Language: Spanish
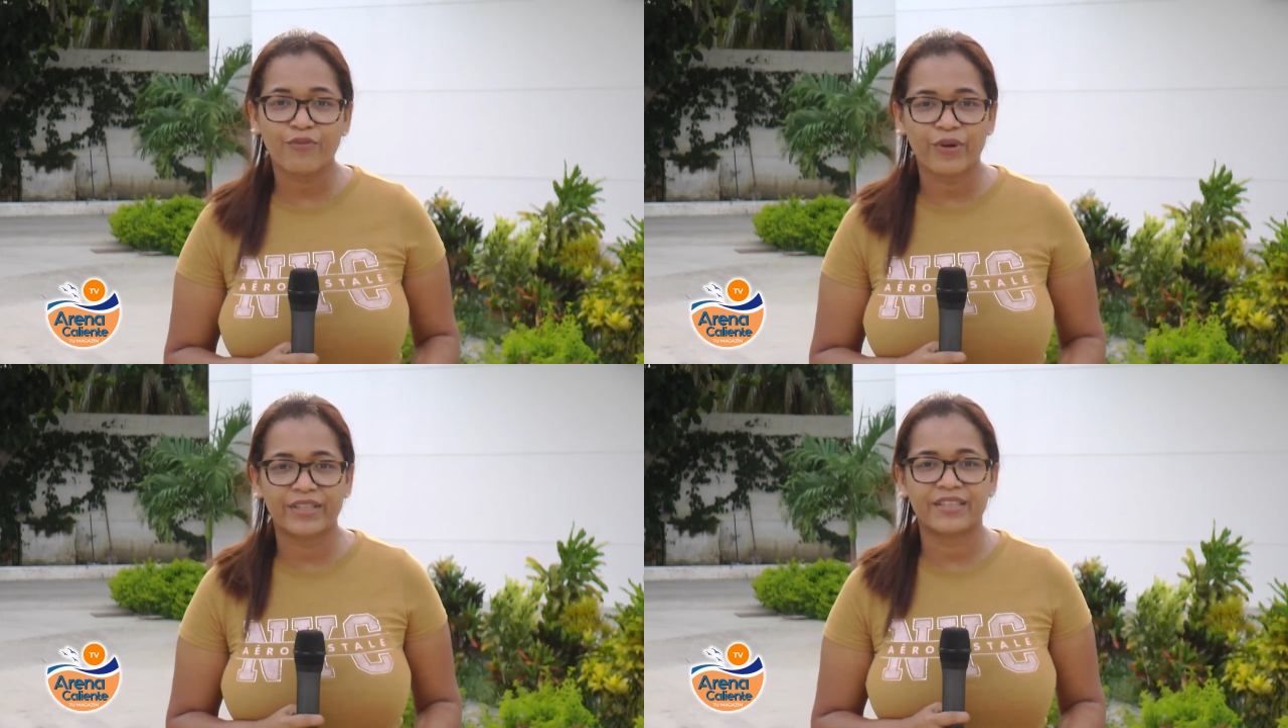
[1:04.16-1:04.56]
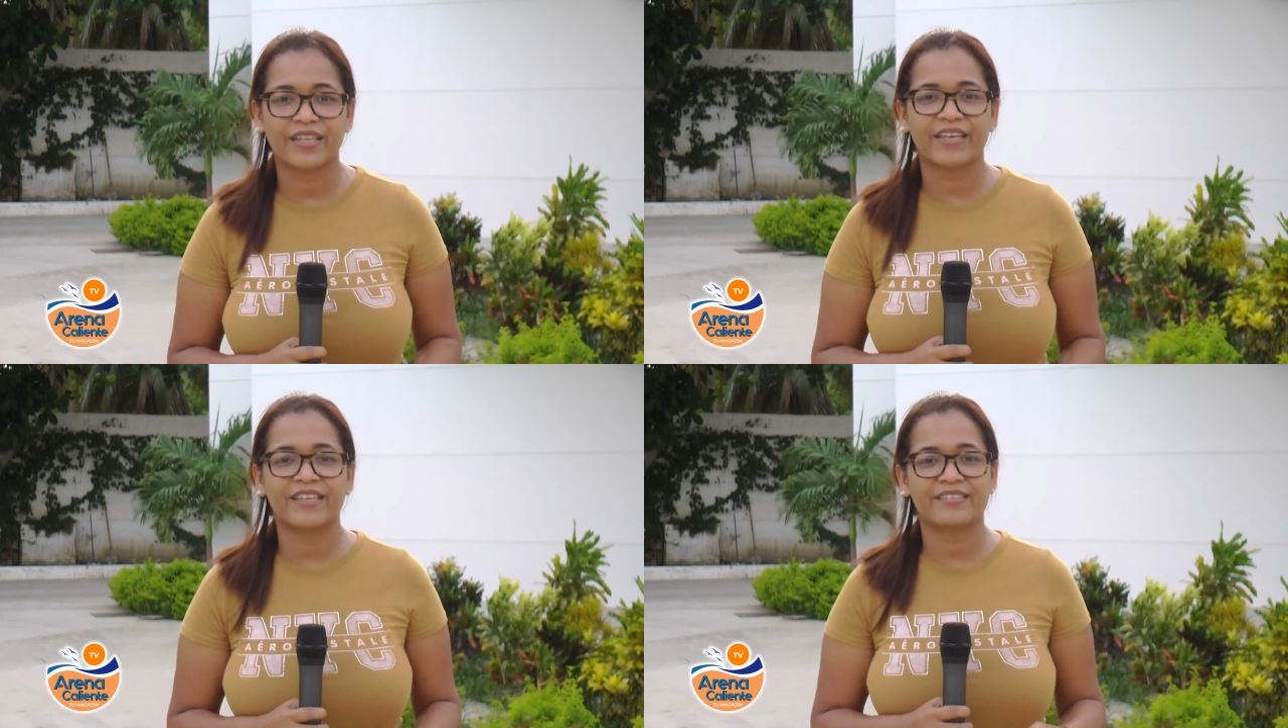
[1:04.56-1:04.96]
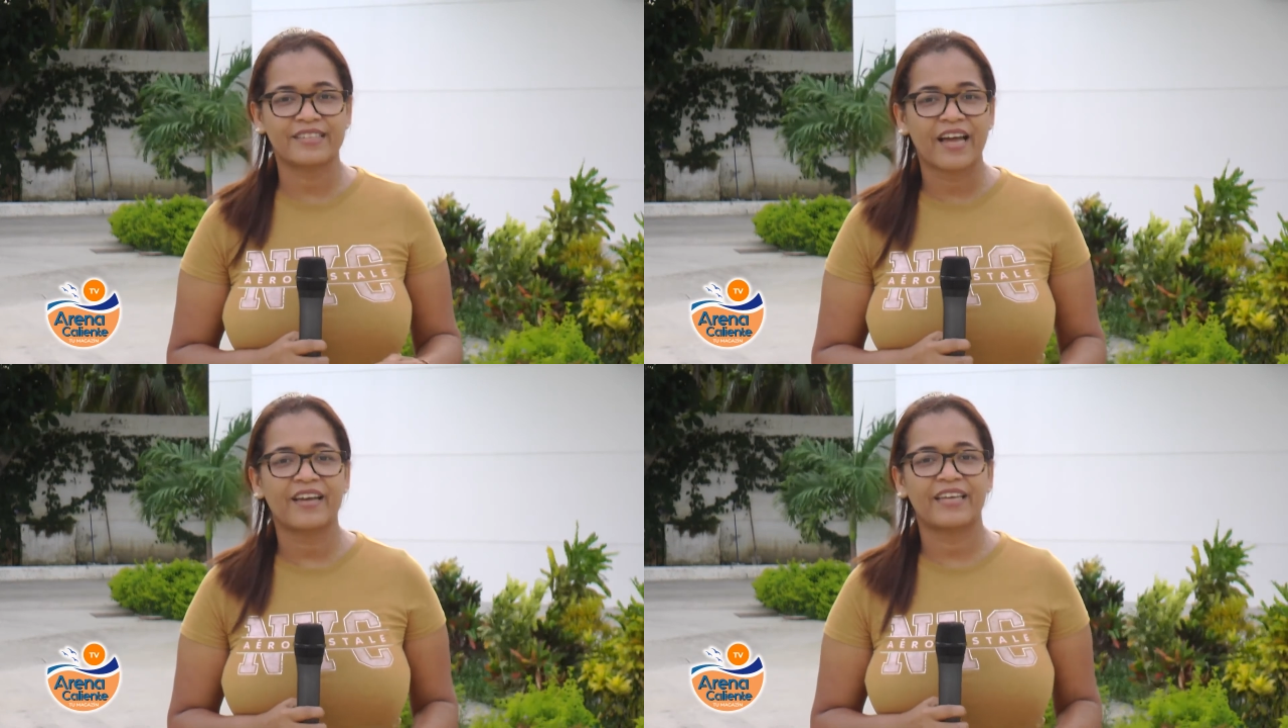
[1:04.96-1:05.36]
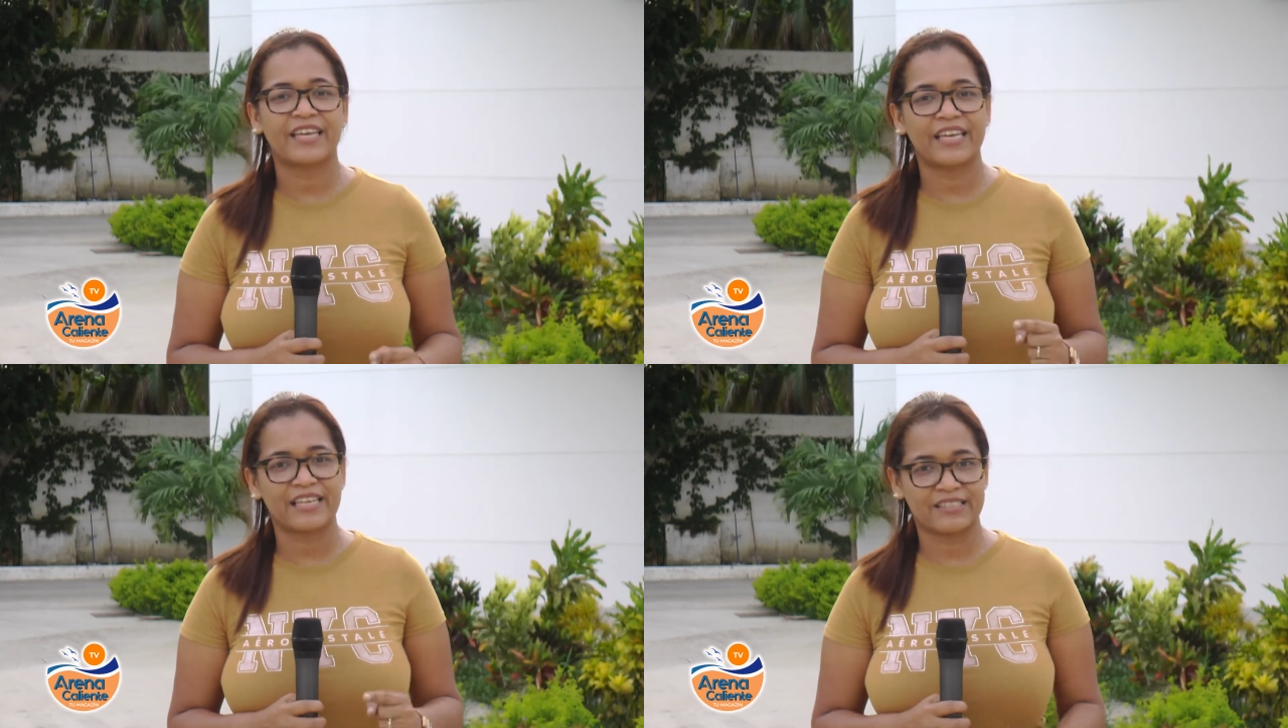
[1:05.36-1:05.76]
fuente está
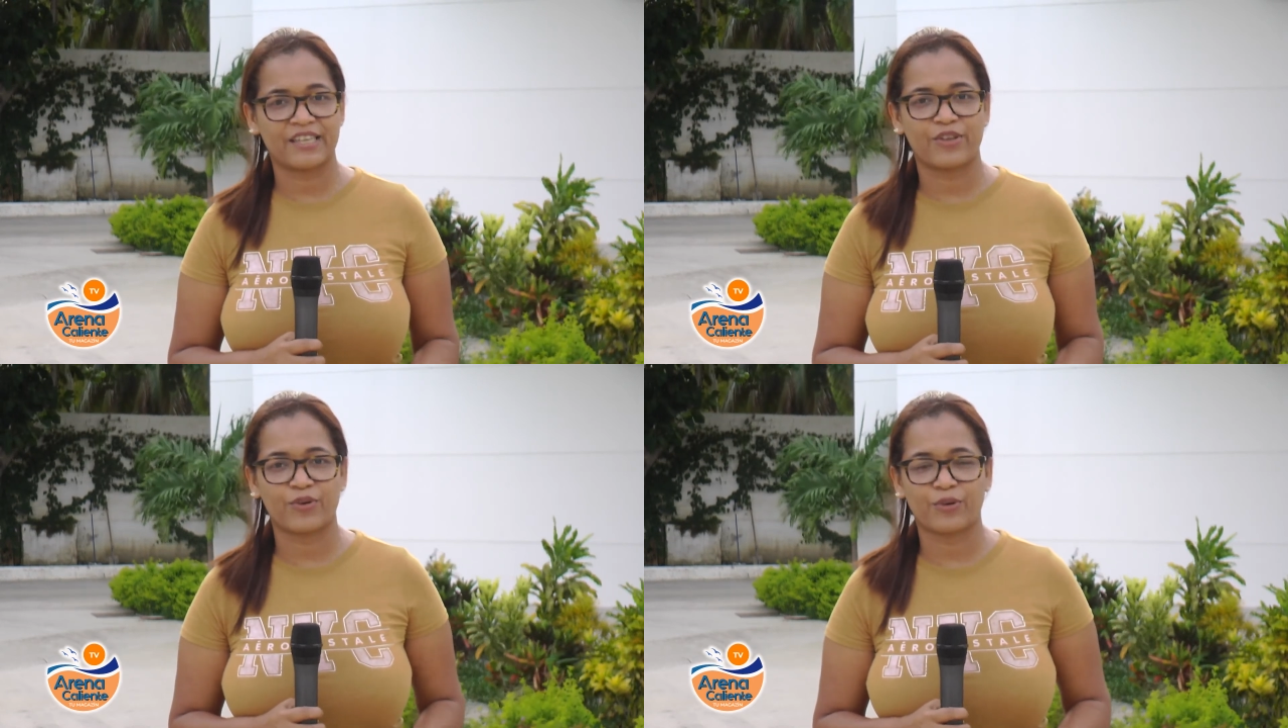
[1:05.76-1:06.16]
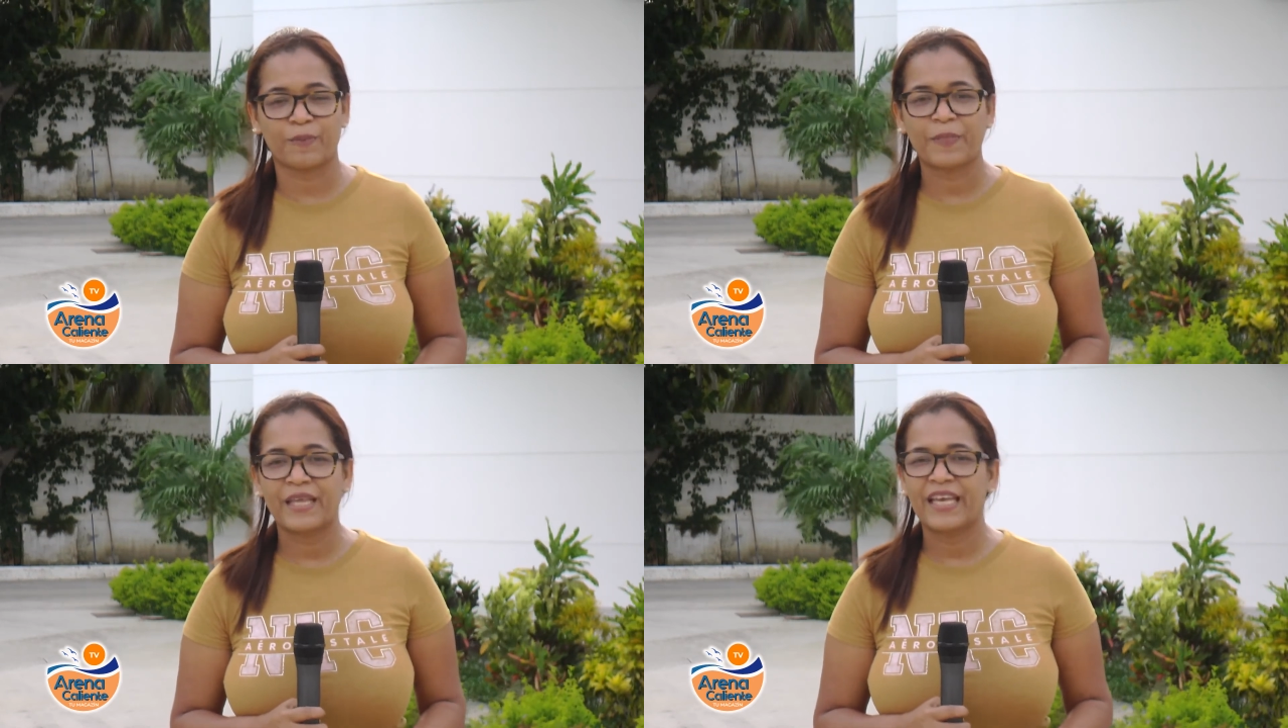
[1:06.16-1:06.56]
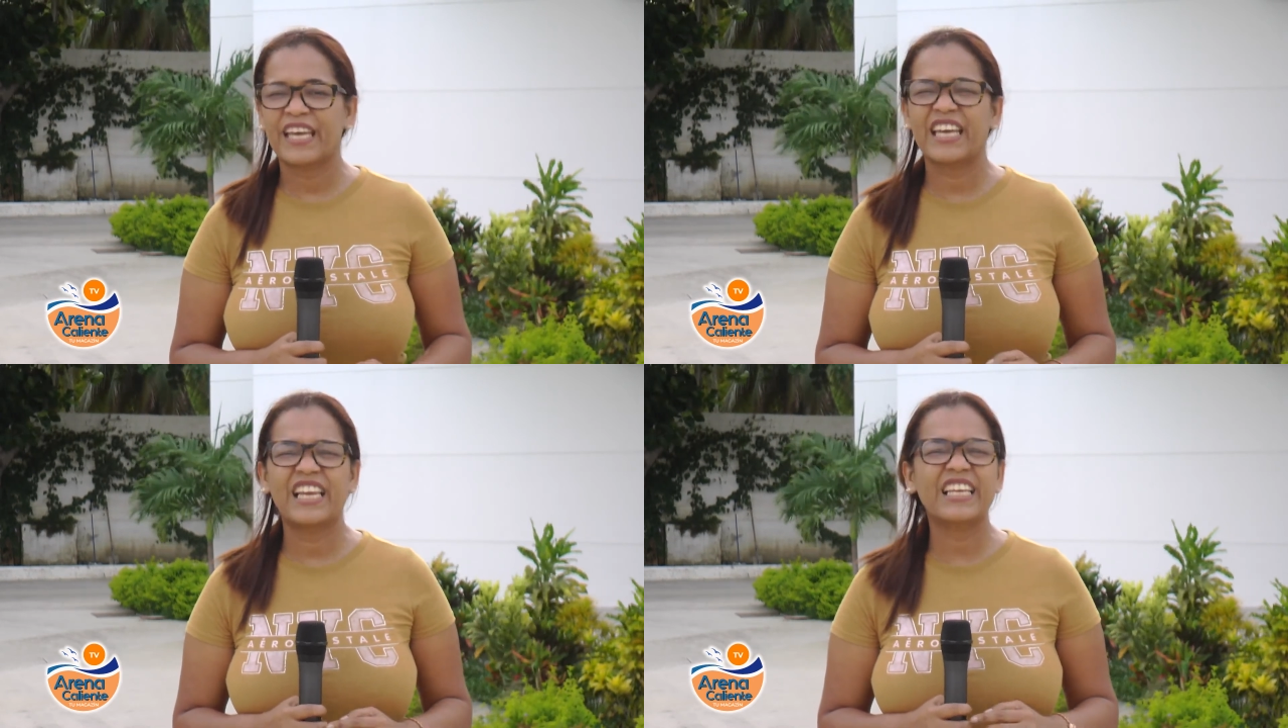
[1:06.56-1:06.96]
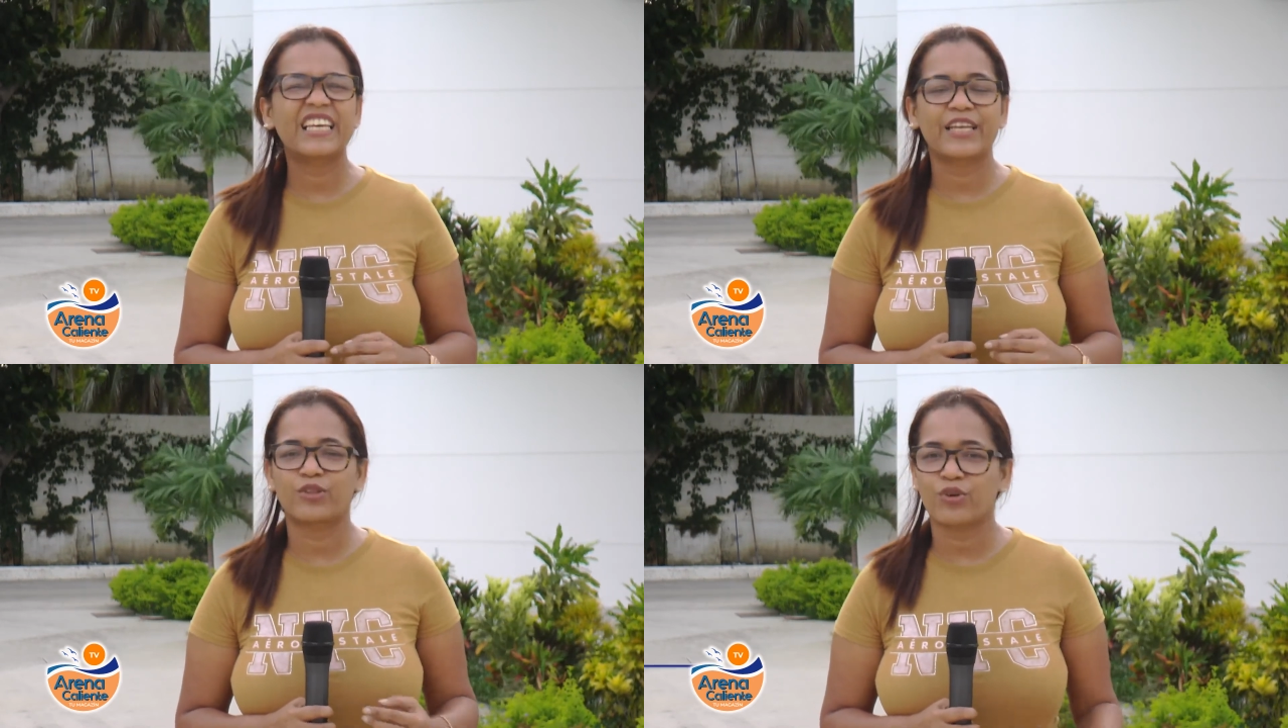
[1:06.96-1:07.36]
en el Señor en el
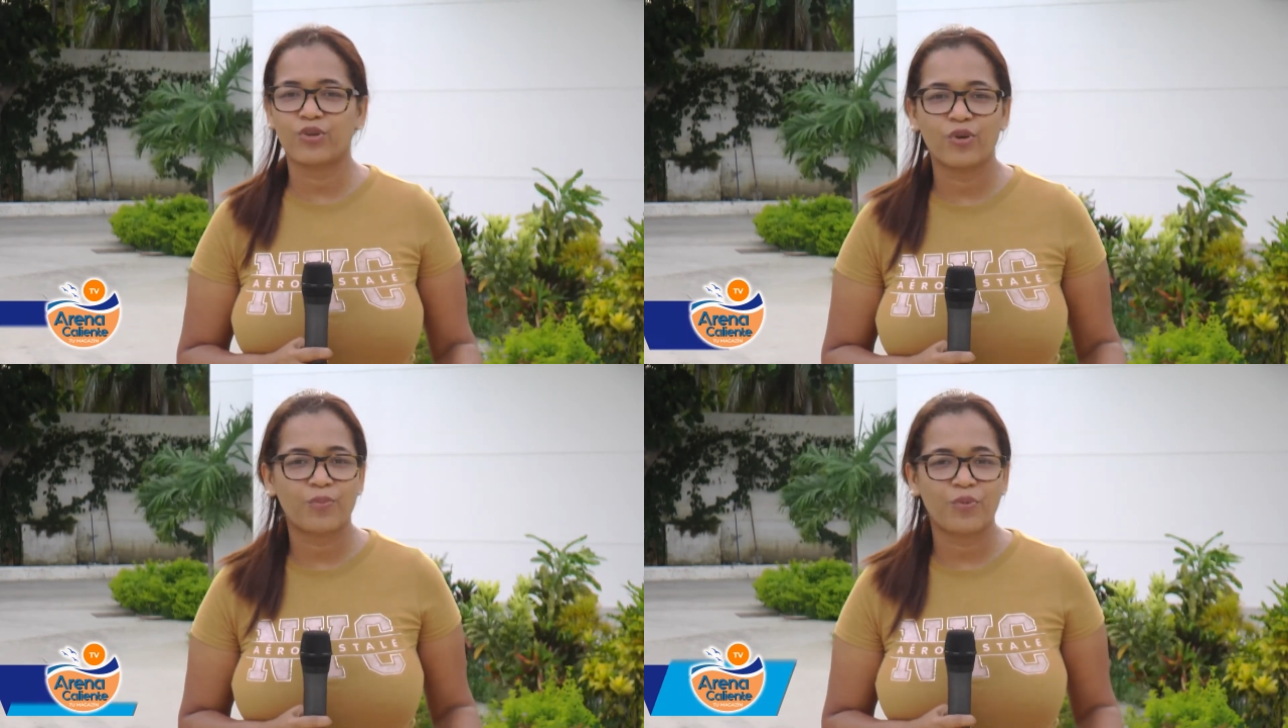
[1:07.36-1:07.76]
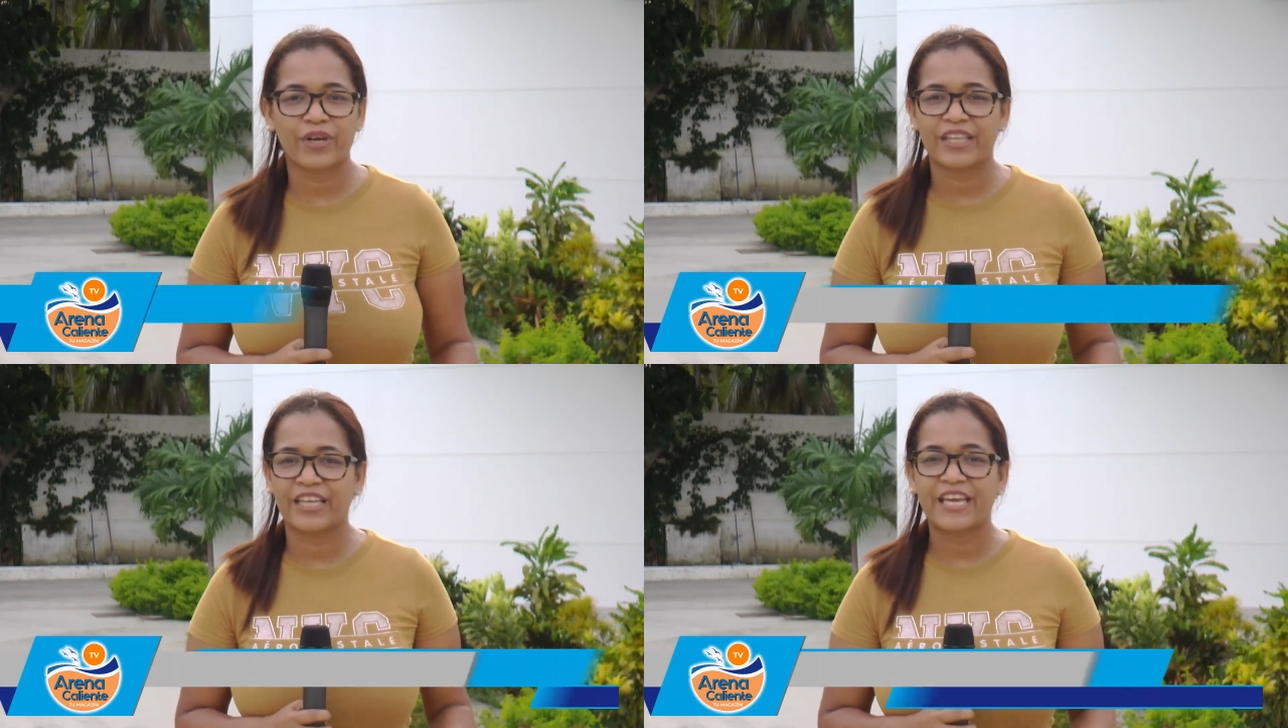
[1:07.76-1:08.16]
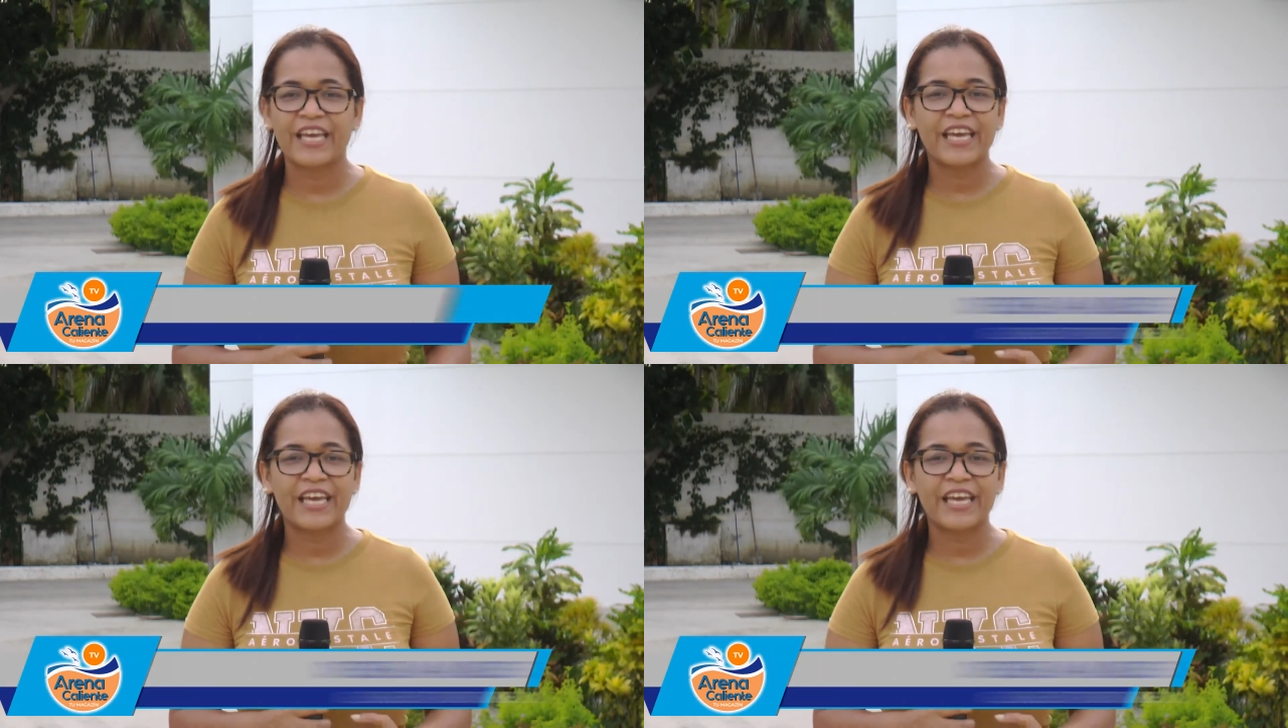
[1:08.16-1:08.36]
que todo lo puede,